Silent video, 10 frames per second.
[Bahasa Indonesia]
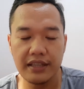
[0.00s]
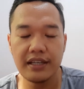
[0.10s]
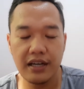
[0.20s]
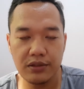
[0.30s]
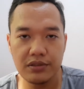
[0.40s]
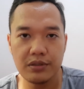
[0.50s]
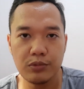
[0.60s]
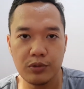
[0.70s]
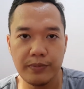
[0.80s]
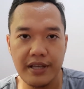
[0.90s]
eh, 300
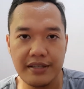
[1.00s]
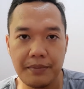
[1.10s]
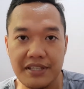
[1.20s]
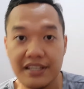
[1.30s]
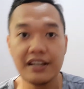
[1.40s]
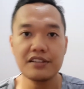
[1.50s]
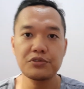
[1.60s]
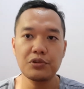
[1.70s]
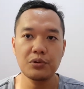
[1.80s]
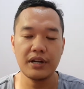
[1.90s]
ribu rupiah, saya masih ikhlas
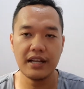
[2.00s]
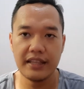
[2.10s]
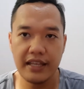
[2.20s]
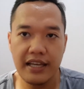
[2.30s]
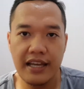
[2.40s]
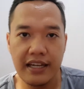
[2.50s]
untuk mengeluarkannya.